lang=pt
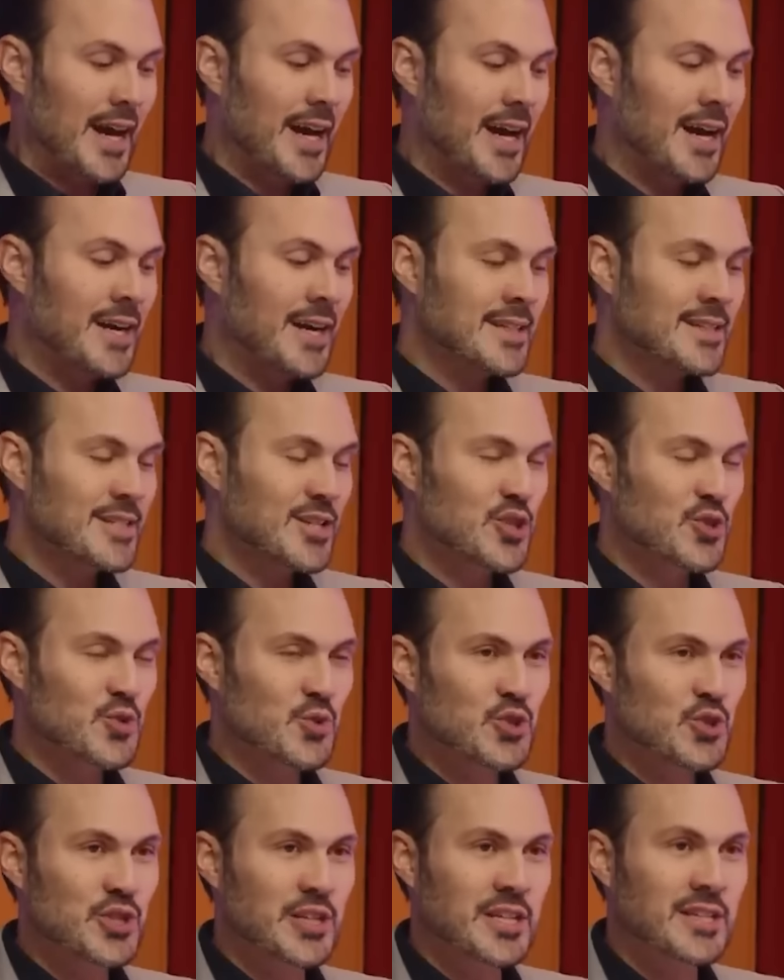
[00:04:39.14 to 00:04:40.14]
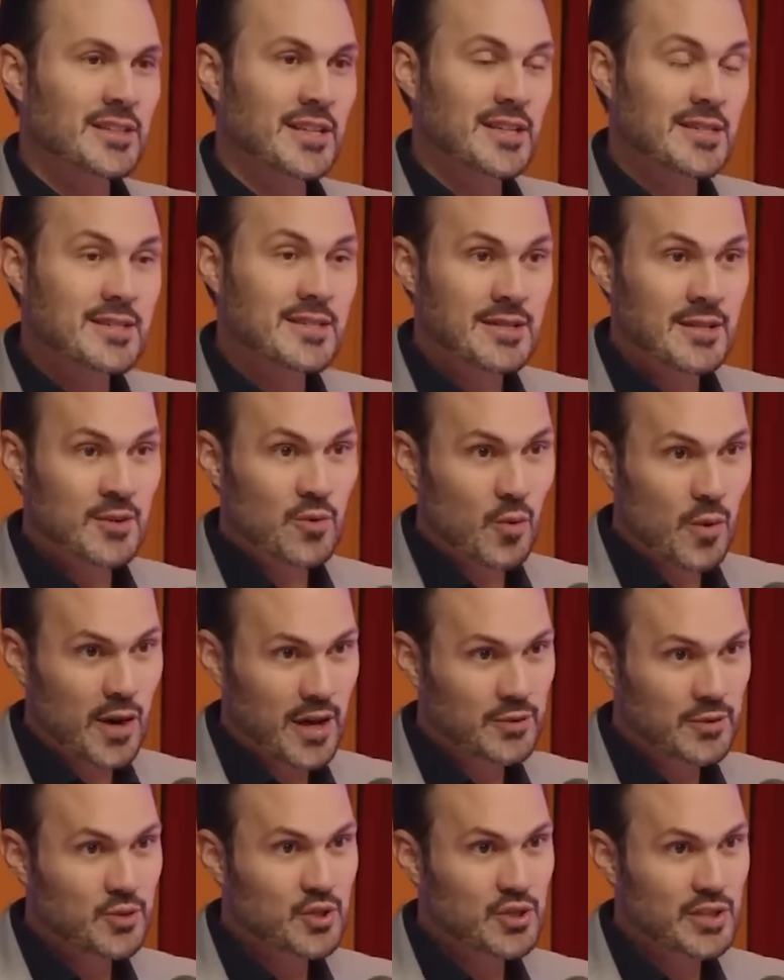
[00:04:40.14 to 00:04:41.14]
antes dos 35
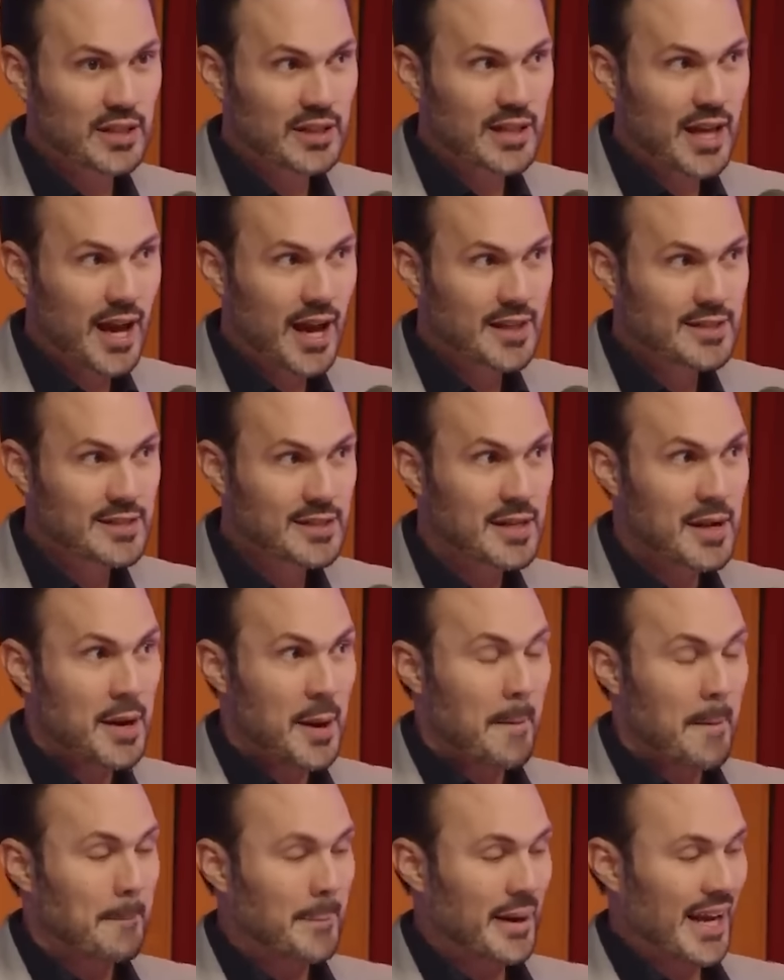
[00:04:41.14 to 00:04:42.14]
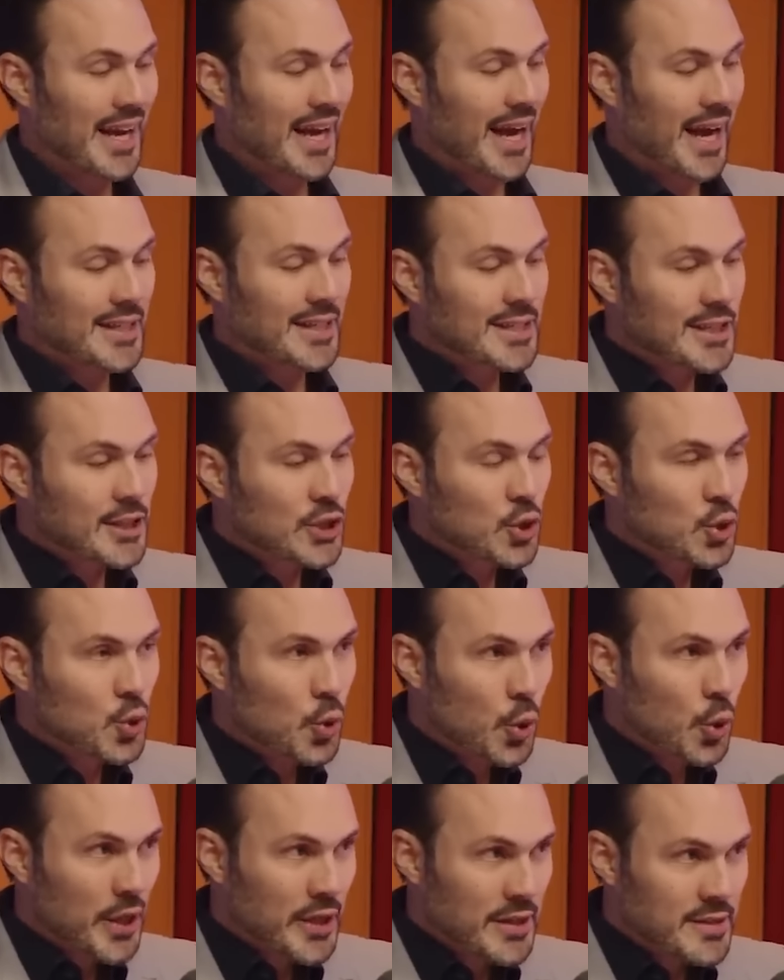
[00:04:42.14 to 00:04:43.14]
anos de idade, para cada
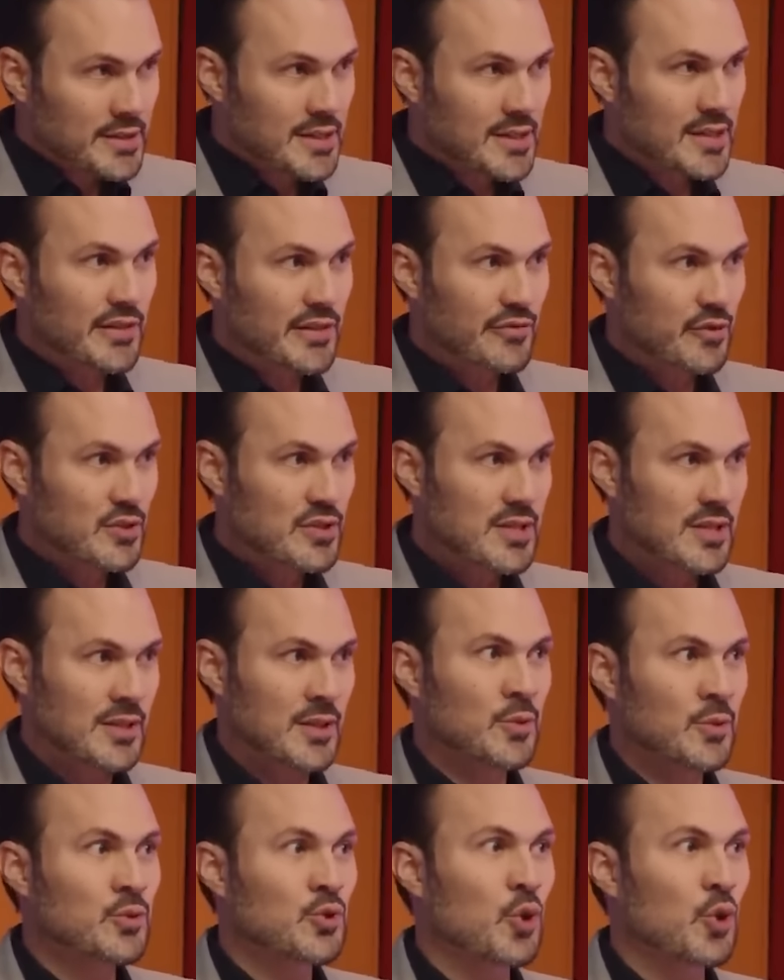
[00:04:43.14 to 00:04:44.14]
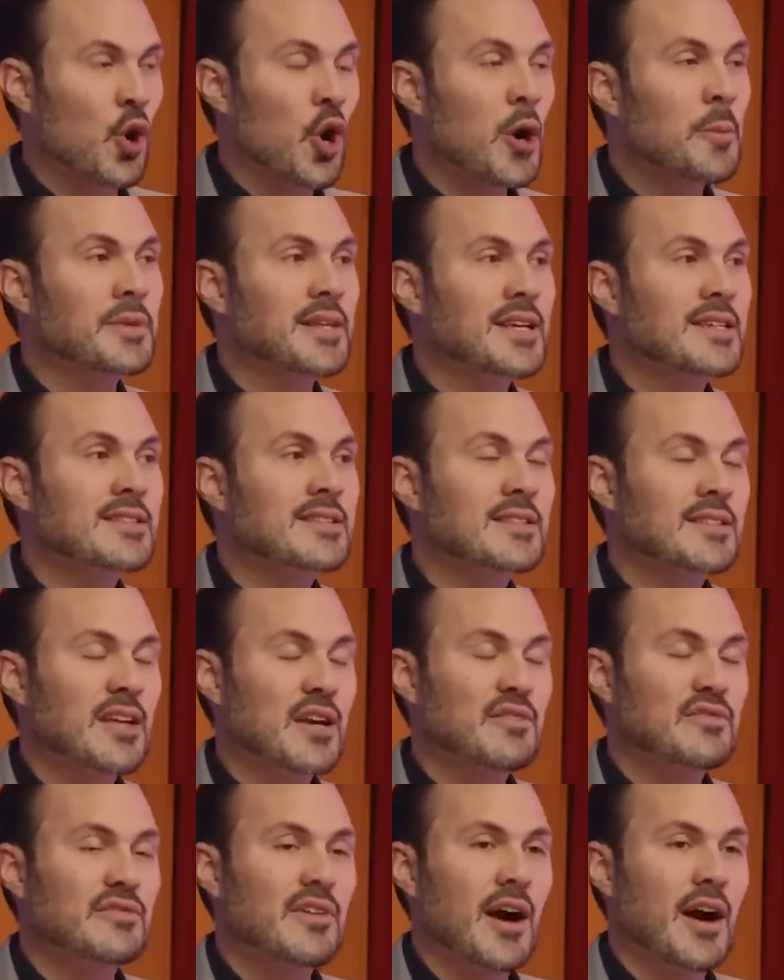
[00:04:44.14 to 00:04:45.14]
noite que você não dorme nesse
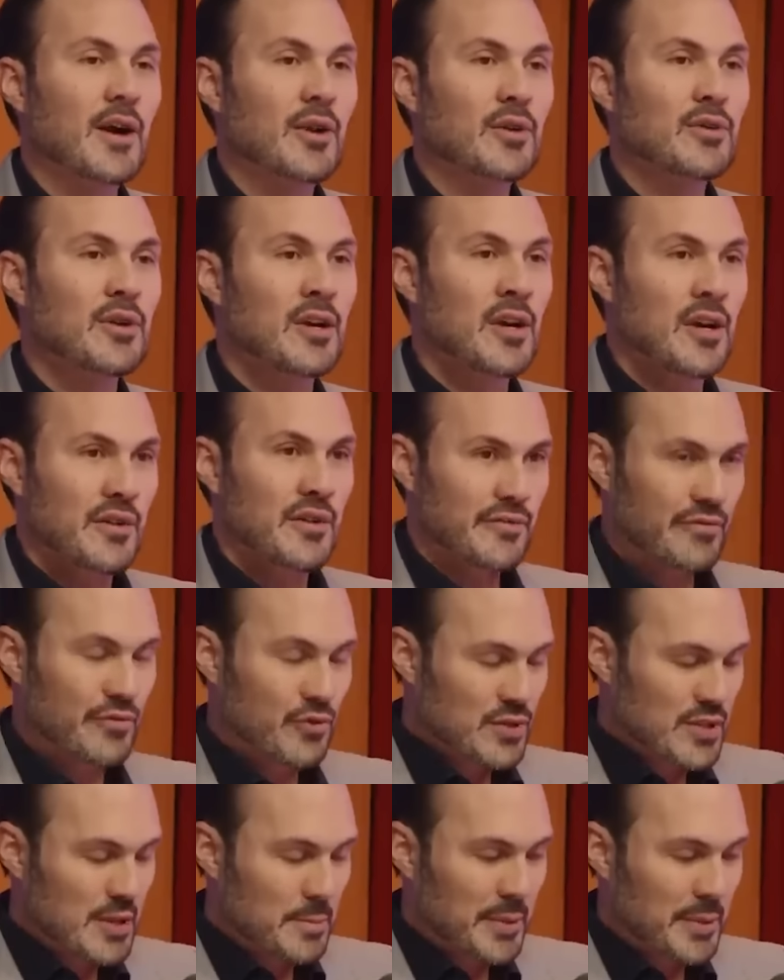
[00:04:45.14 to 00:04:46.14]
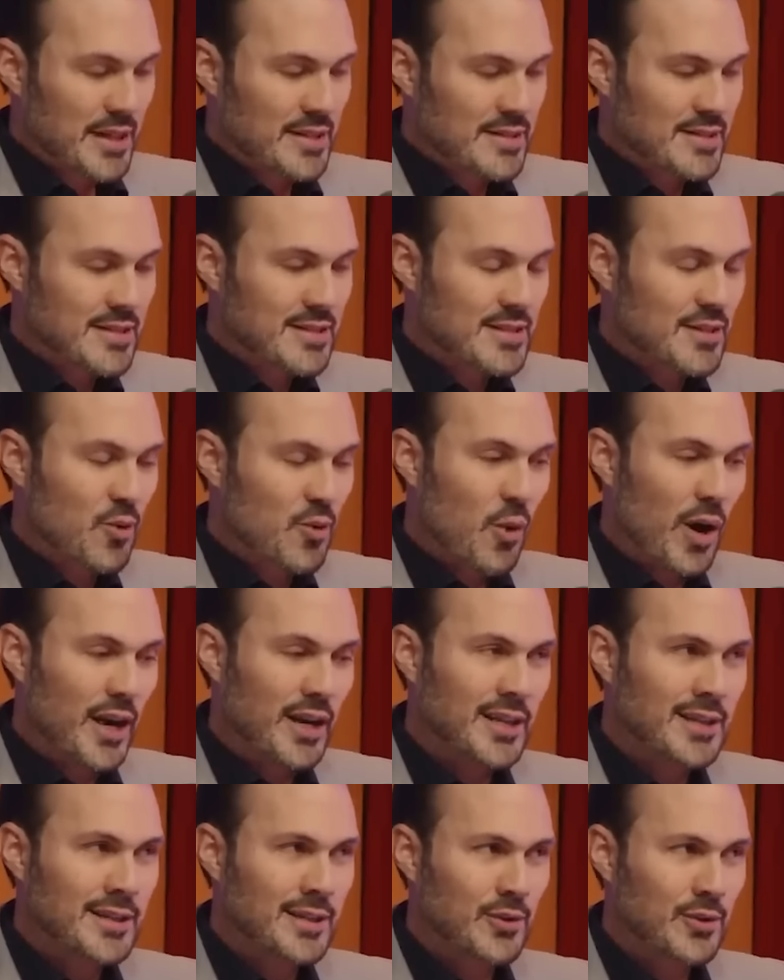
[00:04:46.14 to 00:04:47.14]
intervalo, você precisa de
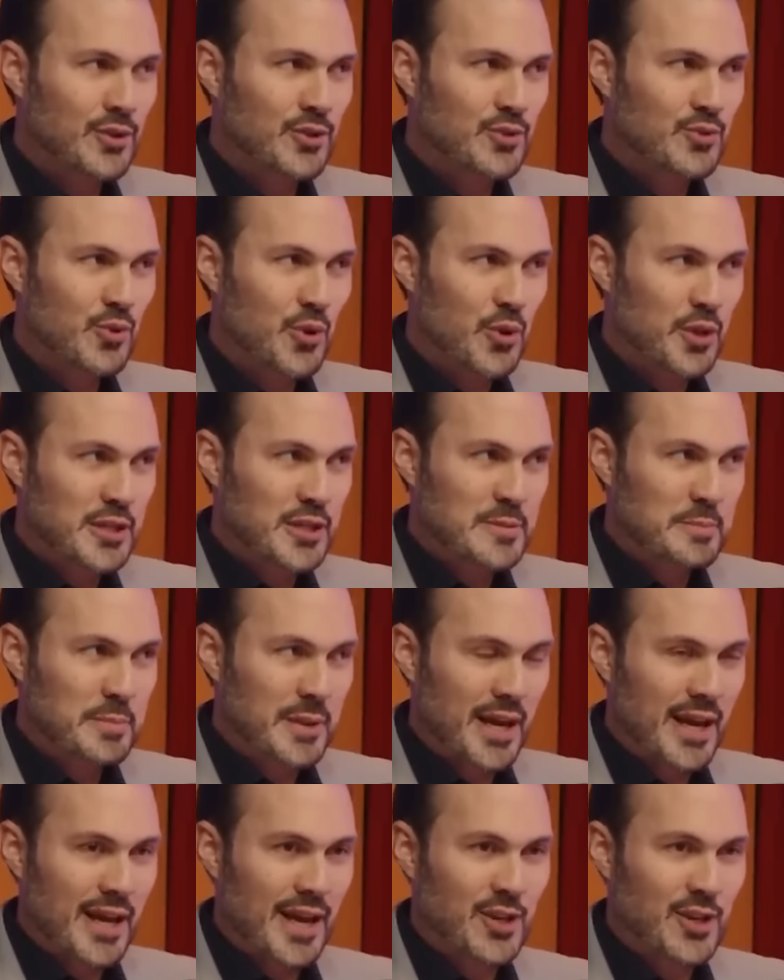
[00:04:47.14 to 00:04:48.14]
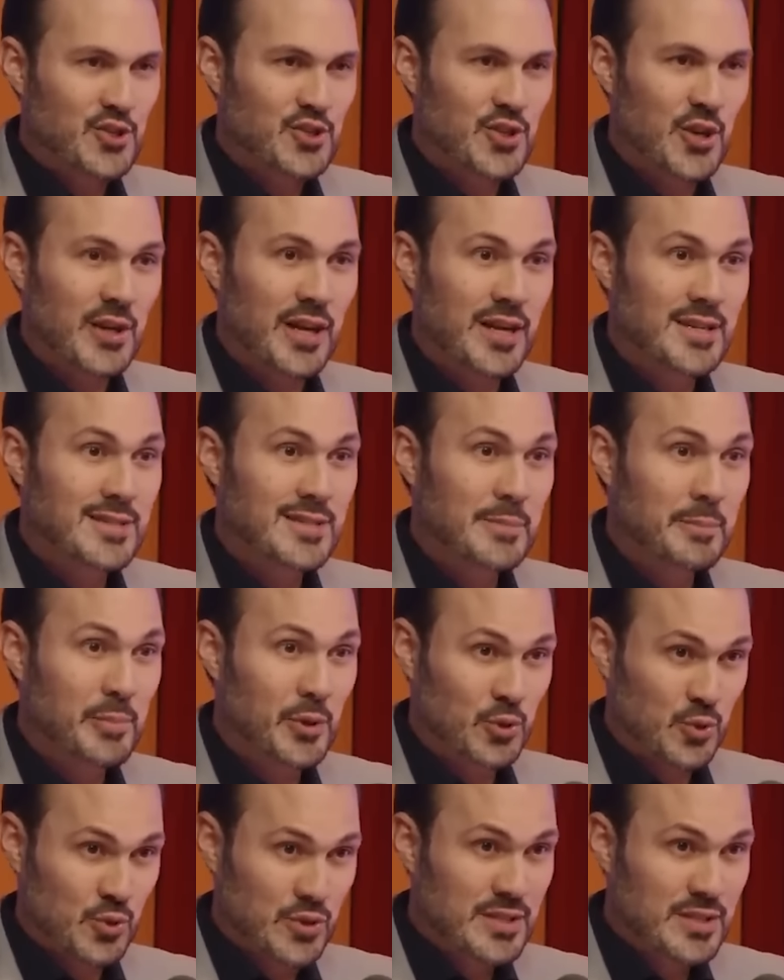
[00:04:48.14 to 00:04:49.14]
48 horas para restaurar pra essa
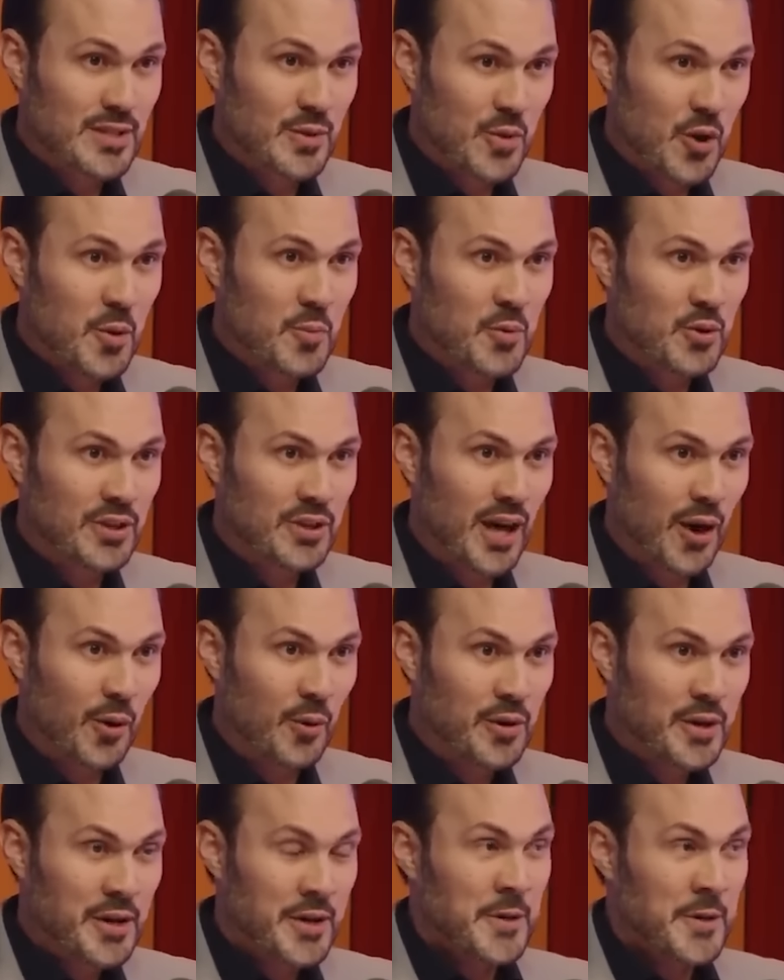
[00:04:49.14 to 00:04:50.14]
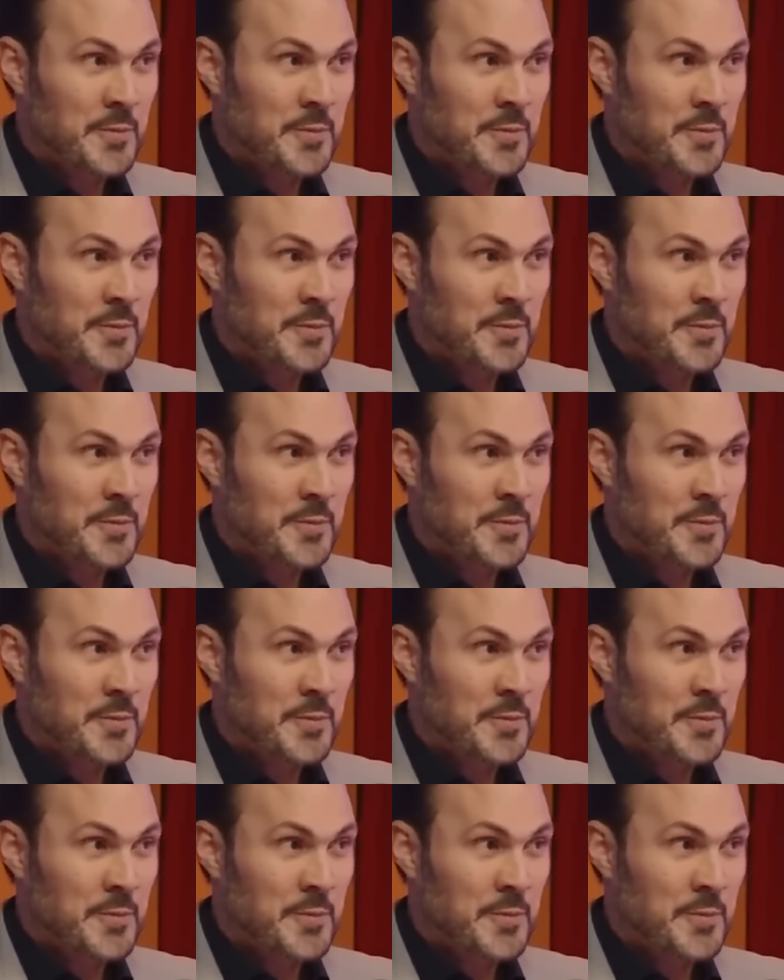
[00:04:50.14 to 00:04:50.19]
compensar. produção hormonal.